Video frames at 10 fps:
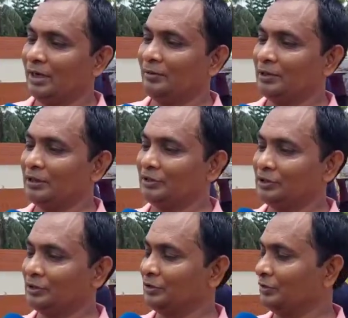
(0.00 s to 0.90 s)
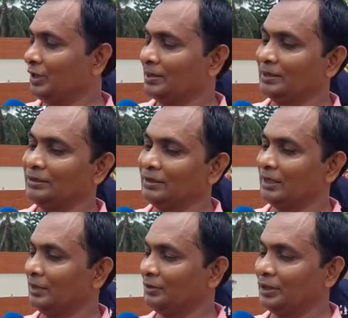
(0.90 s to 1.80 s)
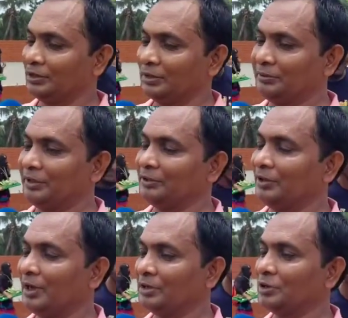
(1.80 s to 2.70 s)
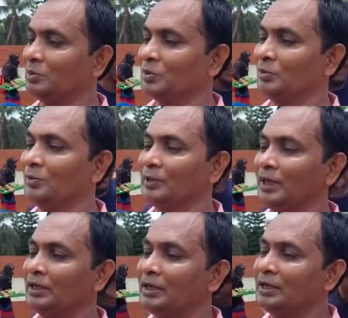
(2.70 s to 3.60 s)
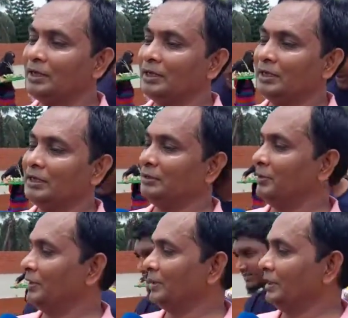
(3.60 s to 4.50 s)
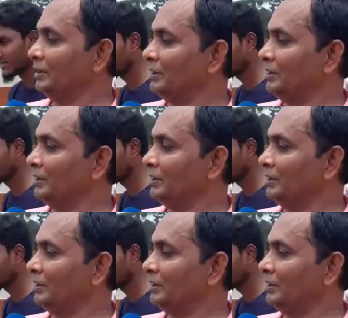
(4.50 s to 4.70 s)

আমার নিজস্ব কিছু কাজ আছে যার কারণে আসলে ইভেন্ট করা আর সম্ভব হবে না এই ইভেন্টে